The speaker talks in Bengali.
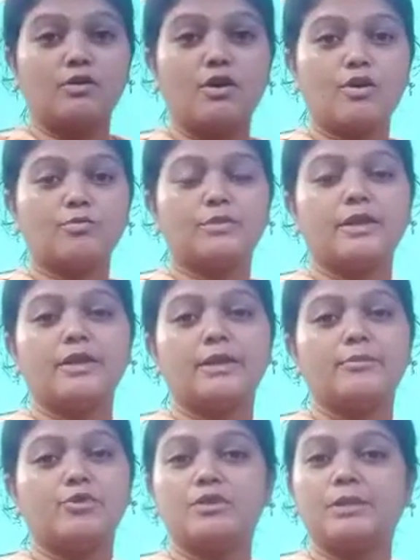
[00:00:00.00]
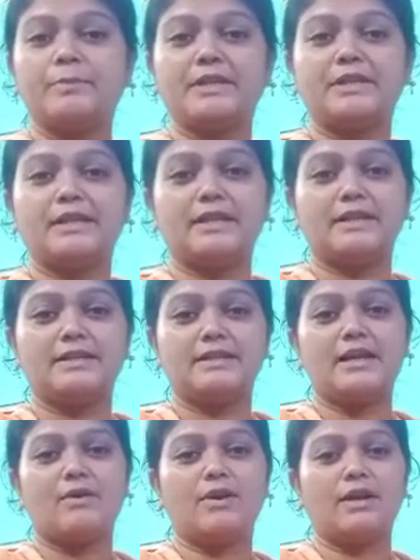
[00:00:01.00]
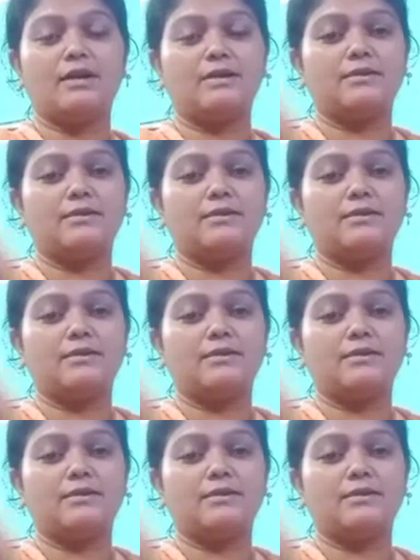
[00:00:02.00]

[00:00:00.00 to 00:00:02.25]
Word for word: গরম থেকে মুক্তি পেতে এই যে টাওয়ার